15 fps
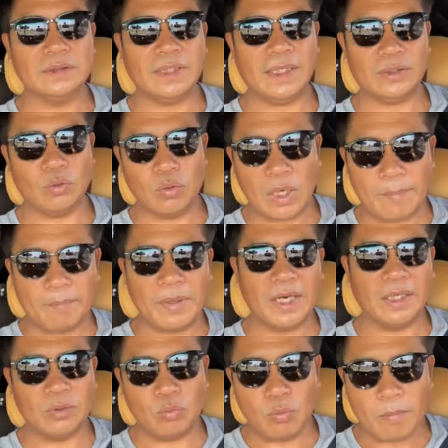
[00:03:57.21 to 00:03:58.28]
นะทุกอำเภ
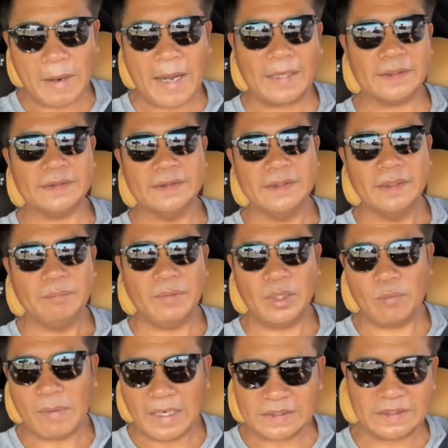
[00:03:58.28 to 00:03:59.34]
อทุกหมู่บ้านมีโร
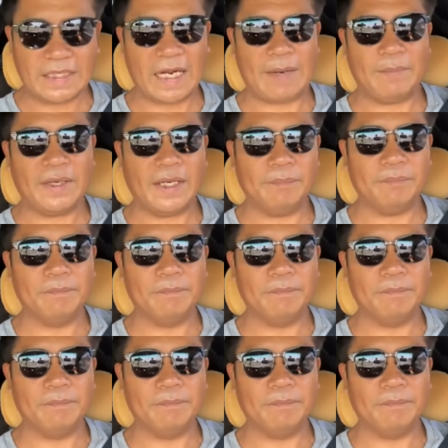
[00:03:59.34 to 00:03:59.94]
งพยาบาลสนามนะครับ